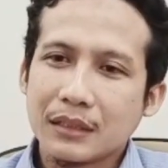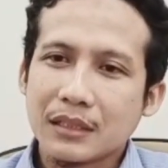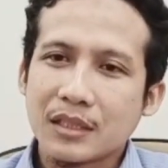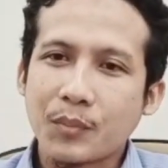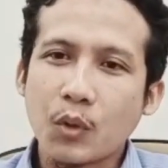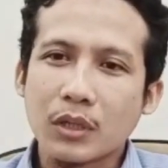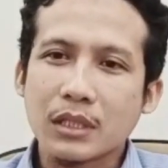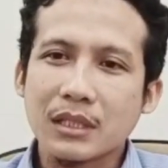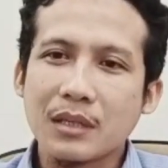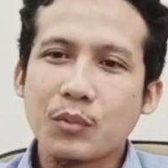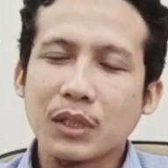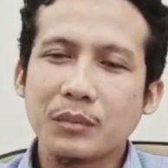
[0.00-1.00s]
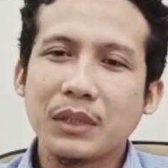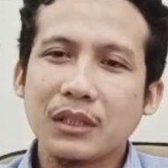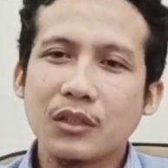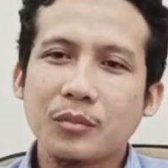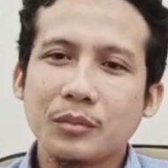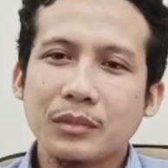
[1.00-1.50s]
cepuk kecil buat
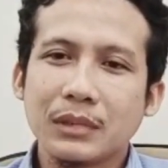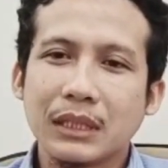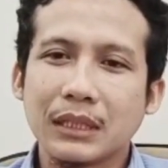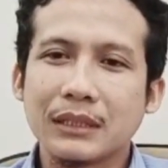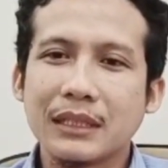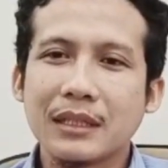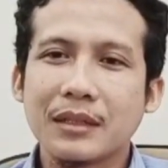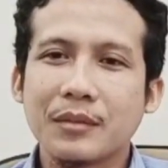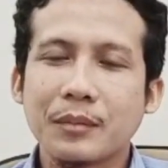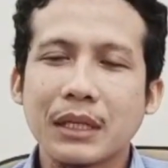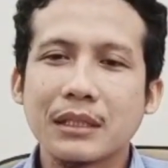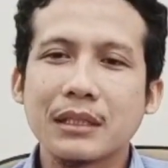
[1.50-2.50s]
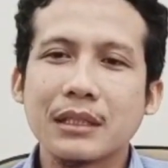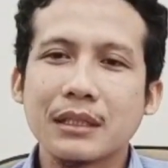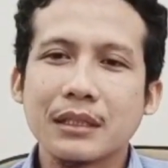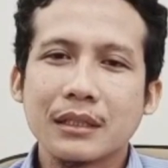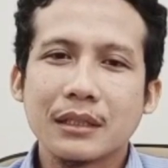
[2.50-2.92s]
minum nah dia mandi